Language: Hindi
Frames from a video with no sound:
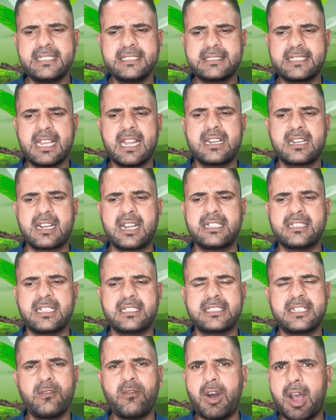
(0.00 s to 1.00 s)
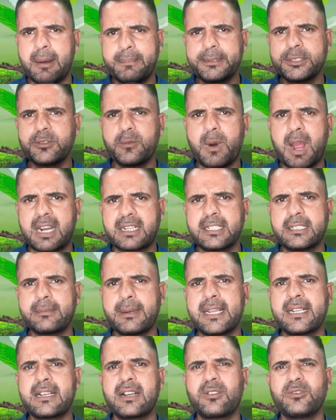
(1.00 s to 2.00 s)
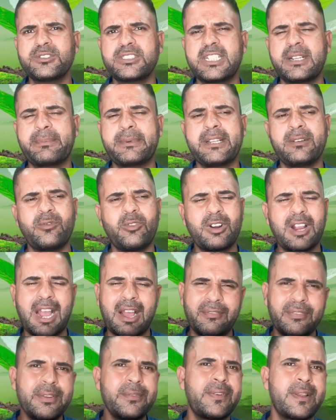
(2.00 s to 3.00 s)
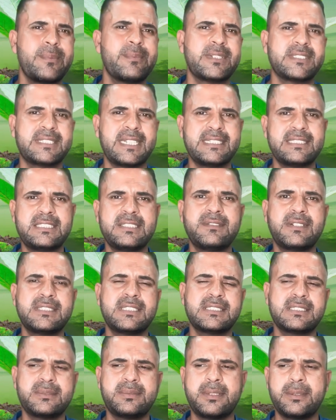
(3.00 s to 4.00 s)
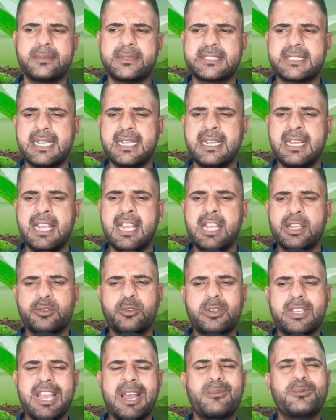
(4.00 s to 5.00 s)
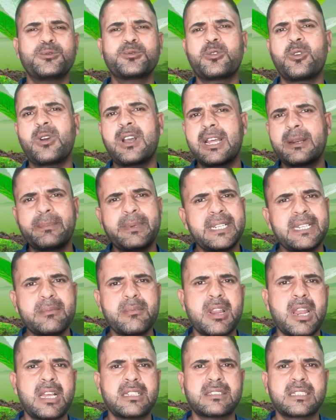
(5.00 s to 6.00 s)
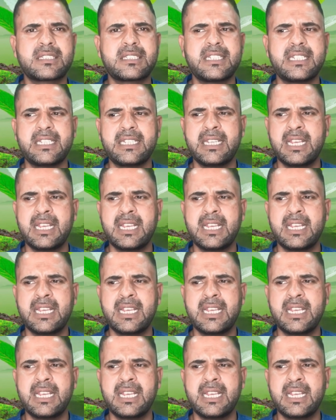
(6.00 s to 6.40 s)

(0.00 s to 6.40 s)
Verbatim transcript: इसके अंडर आ जाती है वहां पे जो मार्केट बाई का कॉन्सेप्ट है वो काफी फेमस है इसी वजह से फेमस है क्योंकि आप उनको घर पे नहीं बना सकते